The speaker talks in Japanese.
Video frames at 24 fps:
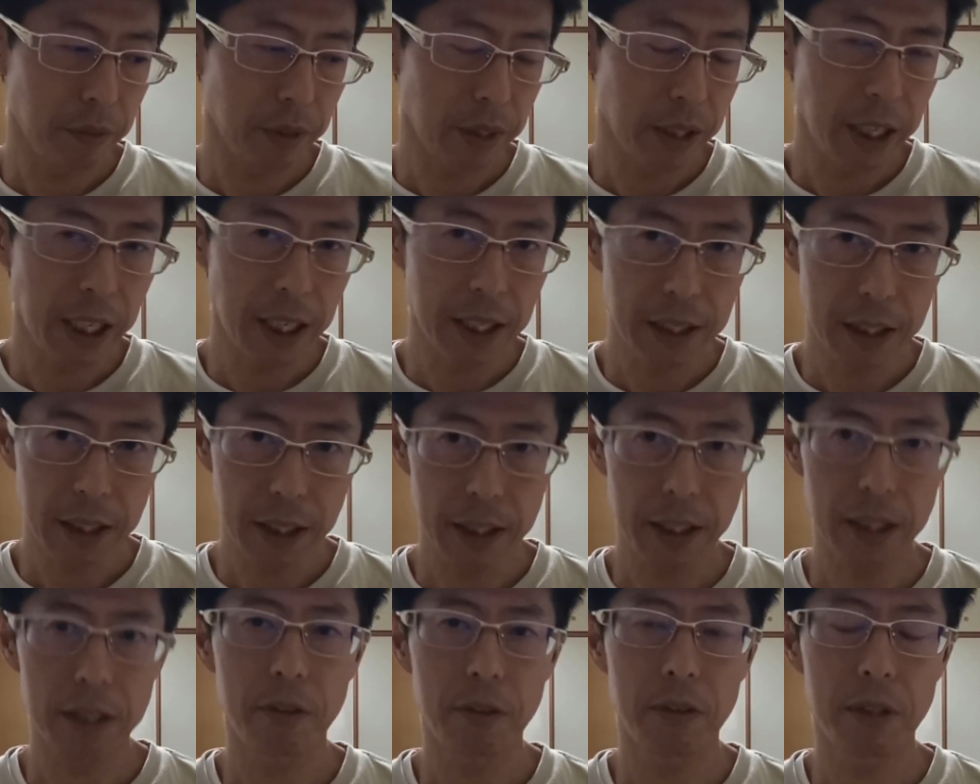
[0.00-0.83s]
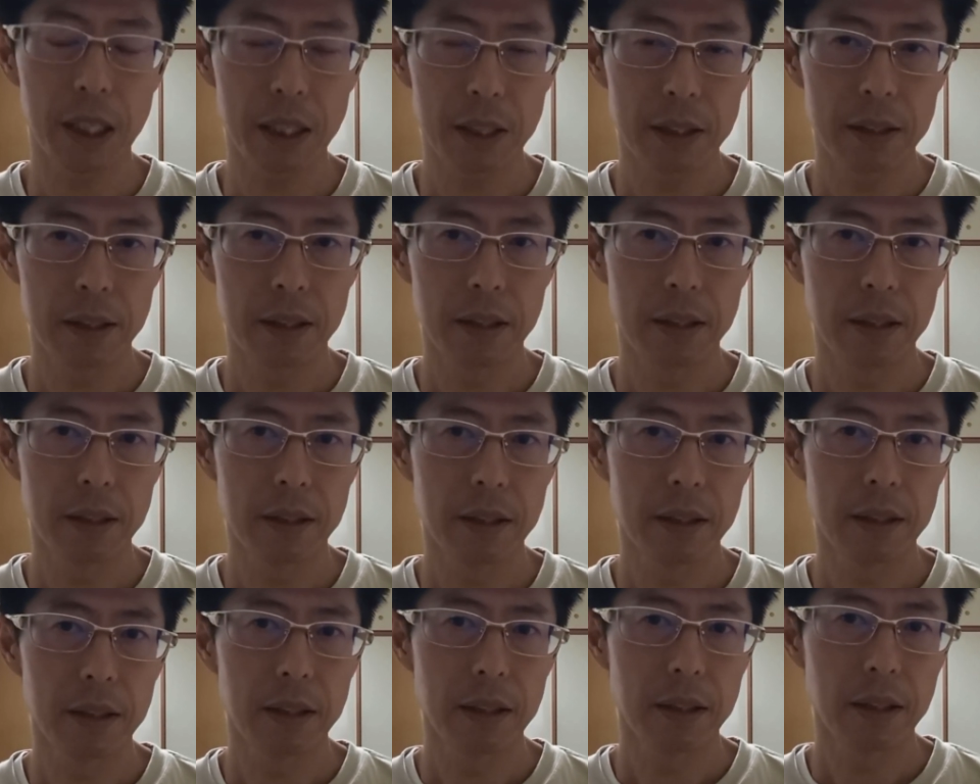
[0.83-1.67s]
連打だとか、
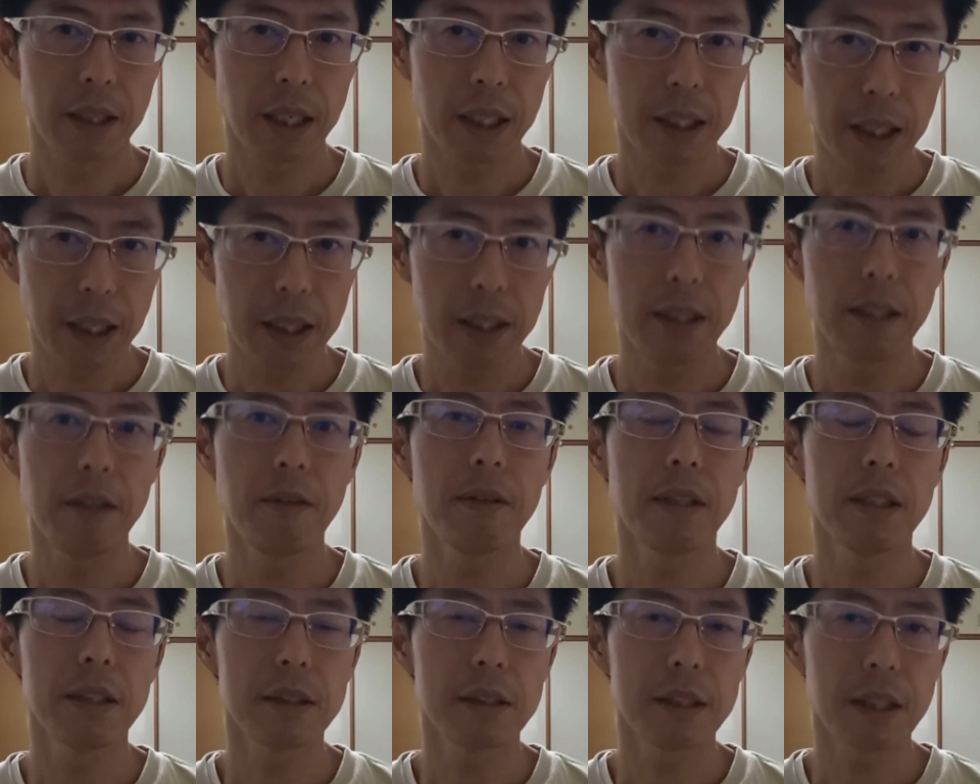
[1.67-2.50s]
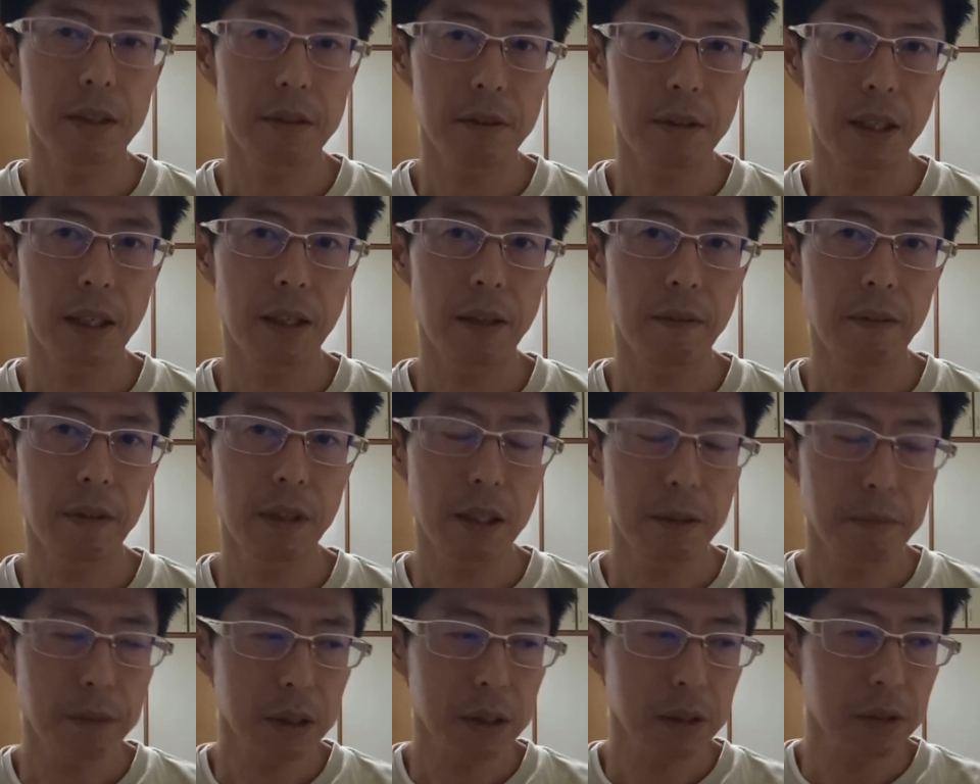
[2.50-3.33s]
硬いディフェンスだとか、
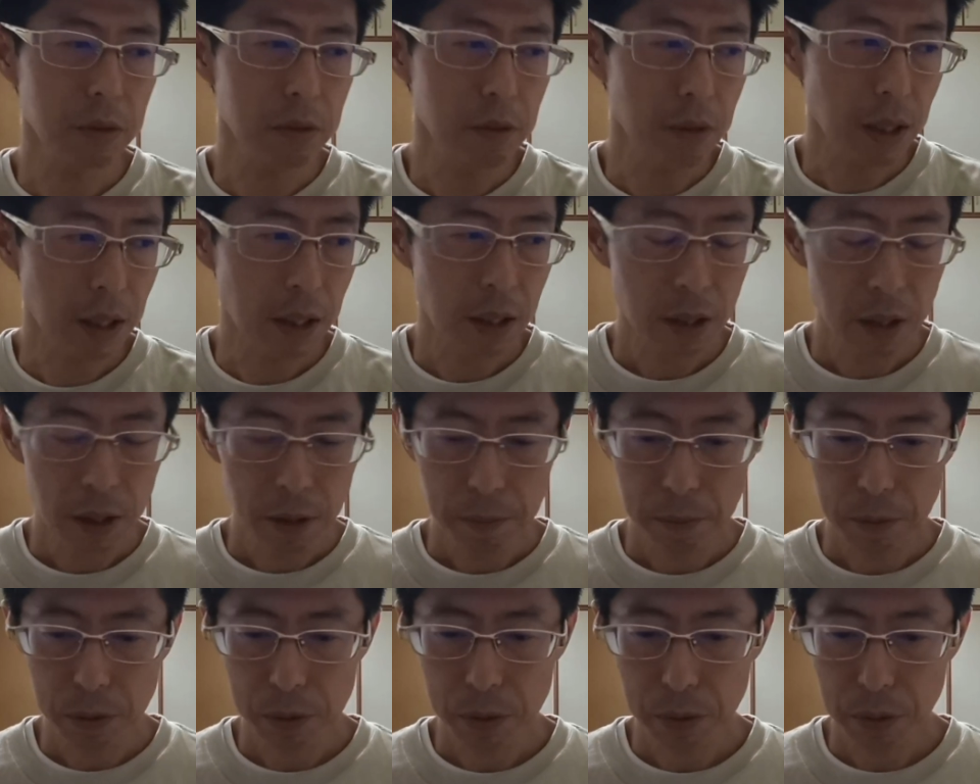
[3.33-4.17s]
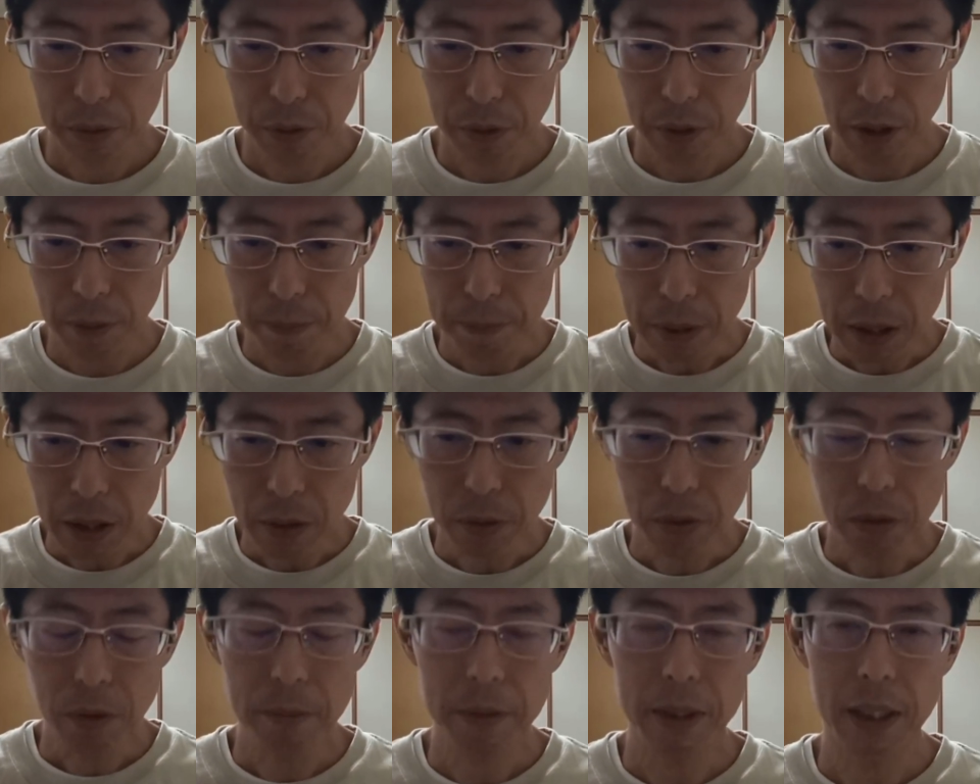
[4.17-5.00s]
まあそこはもういっぱい
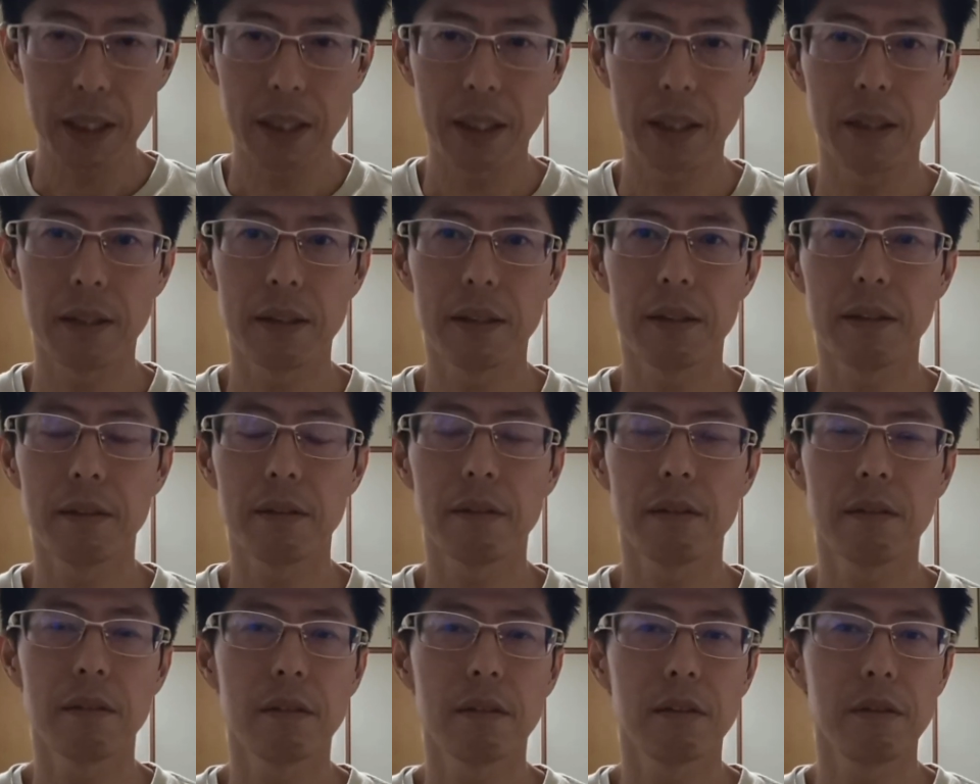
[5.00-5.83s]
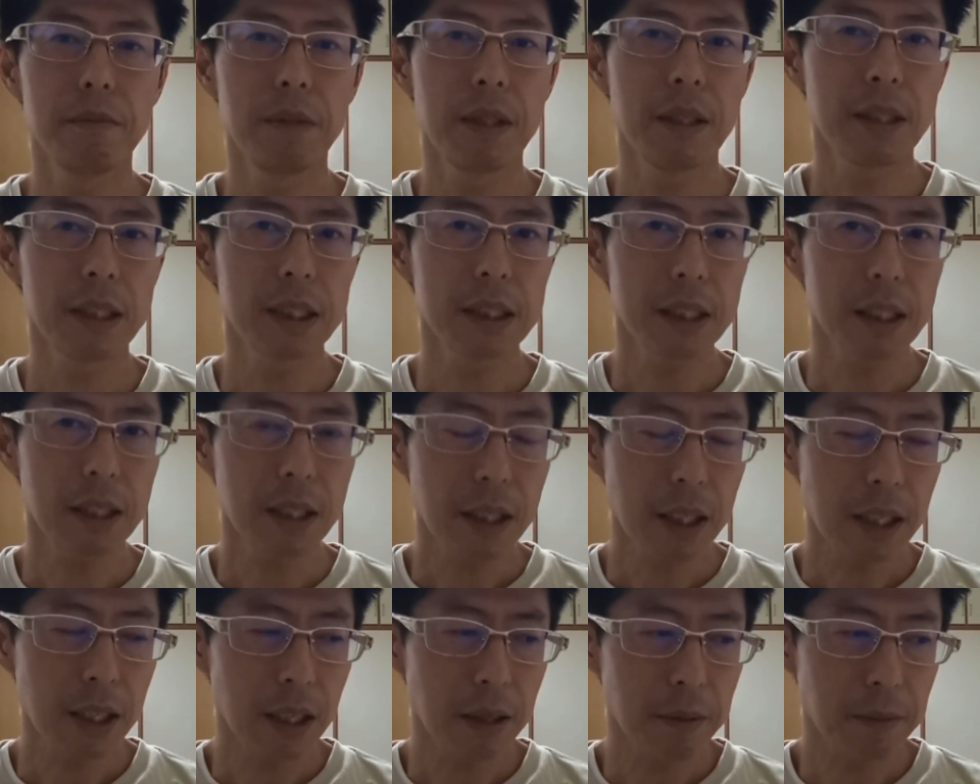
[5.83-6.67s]
言葉組み合わさ
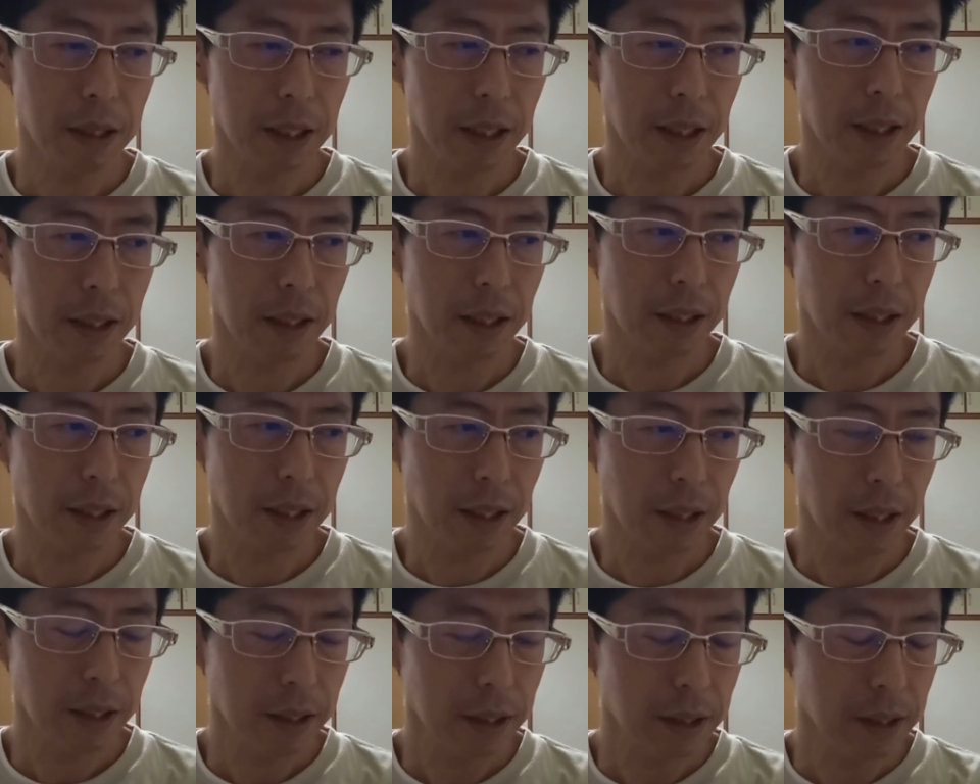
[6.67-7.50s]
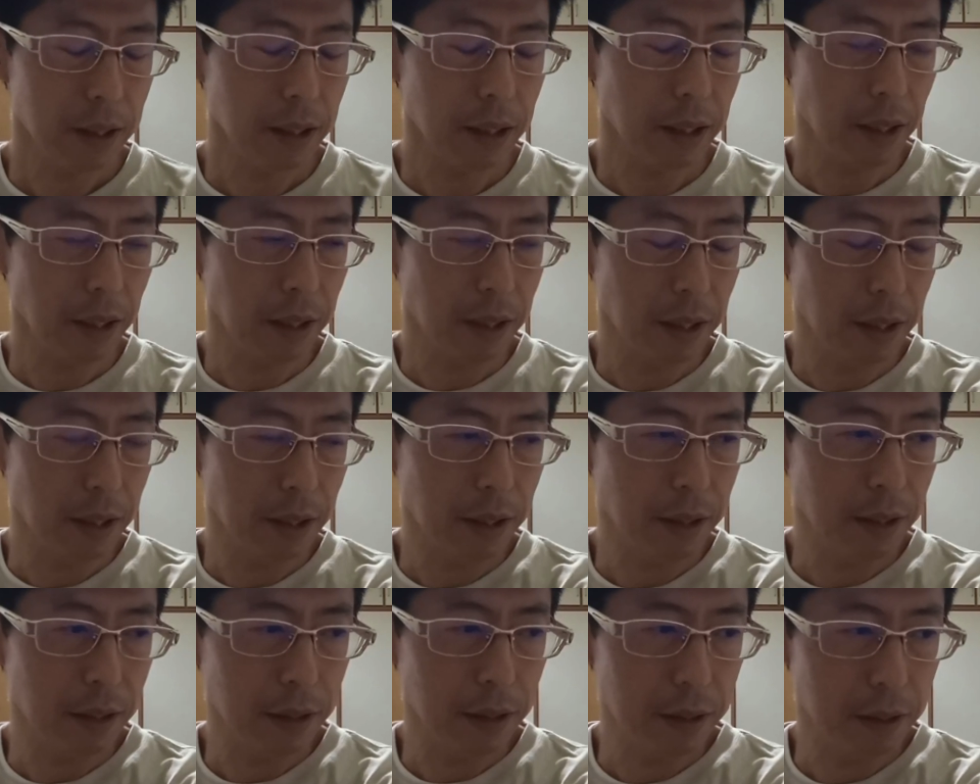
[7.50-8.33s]
なければならないから、
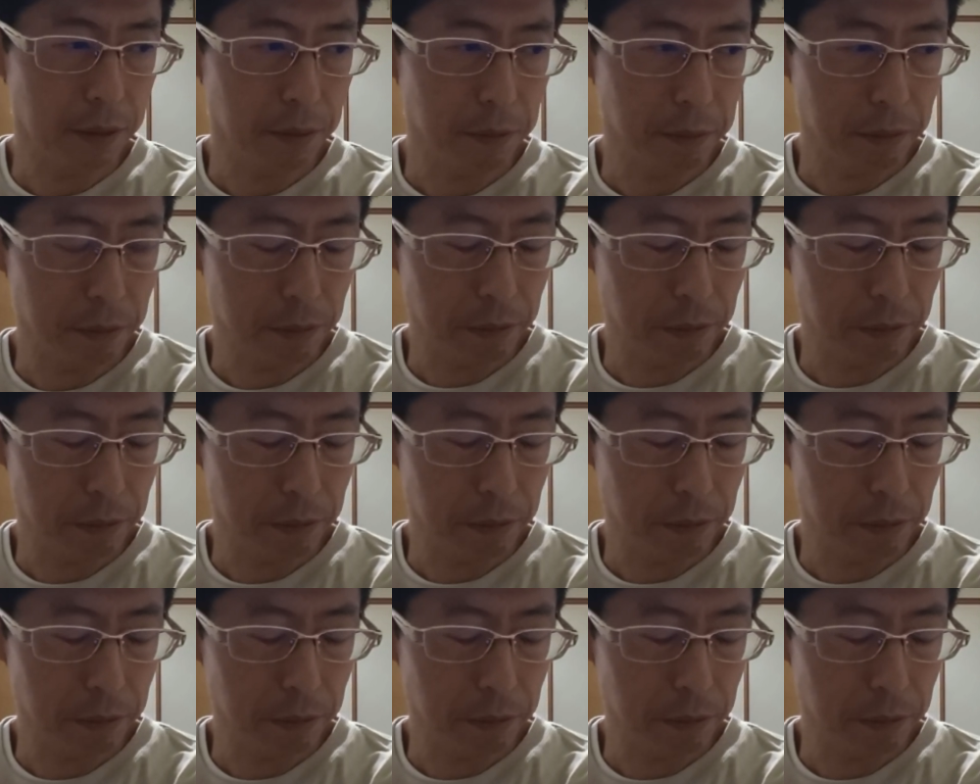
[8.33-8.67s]
えー、